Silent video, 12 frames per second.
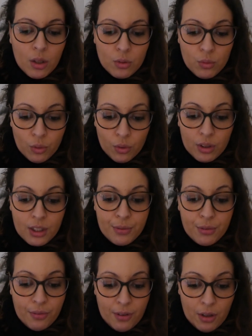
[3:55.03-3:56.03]
Donc, il
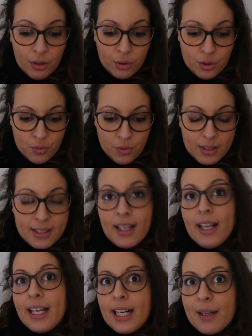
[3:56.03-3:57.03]
faut falloir que je vois ça
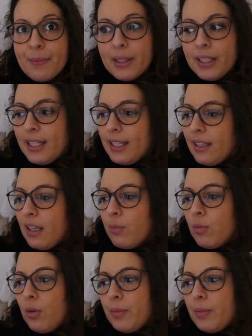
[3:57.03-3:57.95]
avec la mairie également.